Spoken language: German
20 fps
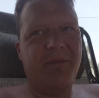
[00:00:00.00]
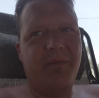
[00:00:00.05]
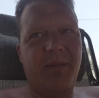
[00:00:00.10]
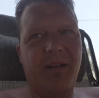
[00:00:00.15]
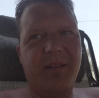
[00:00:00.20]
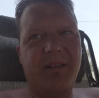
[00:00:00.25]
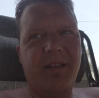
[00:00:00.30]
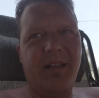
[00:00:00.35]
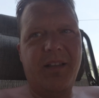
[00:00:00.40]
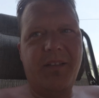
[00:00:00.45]
mach
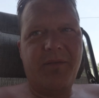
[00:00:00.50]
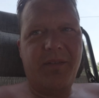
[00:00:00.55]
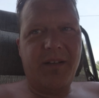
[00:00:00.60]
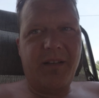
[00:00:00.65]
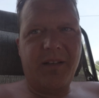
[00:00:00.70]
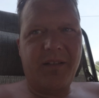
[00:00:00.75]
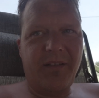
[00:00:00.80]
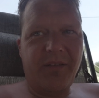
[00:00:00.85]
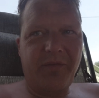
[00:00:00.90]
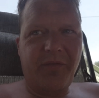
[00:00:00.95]
das, weil
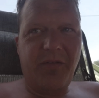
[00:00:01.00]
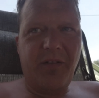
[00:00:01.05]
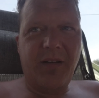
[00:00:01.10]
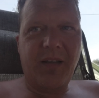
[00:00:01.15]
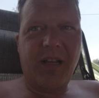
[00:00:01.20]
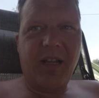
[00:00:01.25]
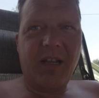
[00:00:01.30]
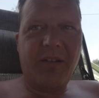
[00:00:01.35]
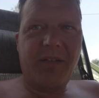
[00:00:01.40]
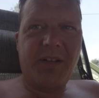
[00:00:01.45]
das ist
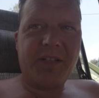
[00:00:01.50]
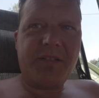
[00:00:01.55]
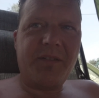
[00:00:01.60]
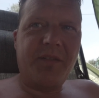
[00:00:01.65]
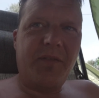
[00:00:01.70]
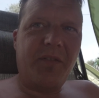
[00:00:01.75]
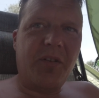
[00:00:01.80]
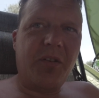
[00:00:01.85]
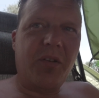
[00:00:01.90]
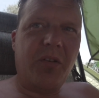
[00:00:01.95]
völliger Quatsch.
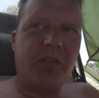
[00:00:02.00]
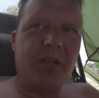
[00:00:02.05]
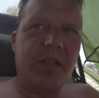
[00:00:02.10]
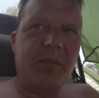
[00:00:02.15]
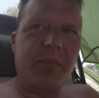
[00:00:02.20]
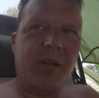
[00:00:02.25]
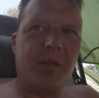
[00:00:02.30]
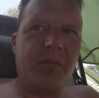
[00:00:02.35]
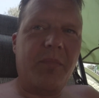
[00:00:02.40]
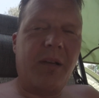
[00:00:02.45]
Wir wollen auch
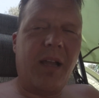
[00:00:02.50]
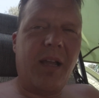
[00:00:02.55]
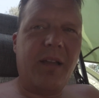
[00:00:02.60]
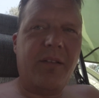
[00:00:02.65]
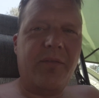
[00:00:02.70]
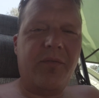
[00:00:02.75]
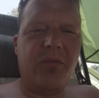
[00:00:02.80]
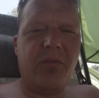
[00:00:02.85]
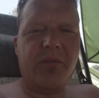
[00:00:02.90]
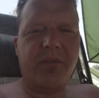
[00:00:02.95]
niemanden
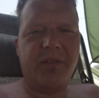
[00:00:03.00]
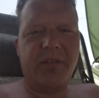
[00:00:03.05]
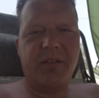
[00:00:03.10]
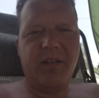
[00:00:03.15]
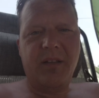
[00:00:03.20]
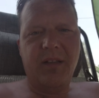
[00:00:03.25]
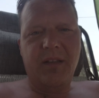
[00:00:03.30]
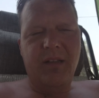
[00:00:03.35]
beeinflussen,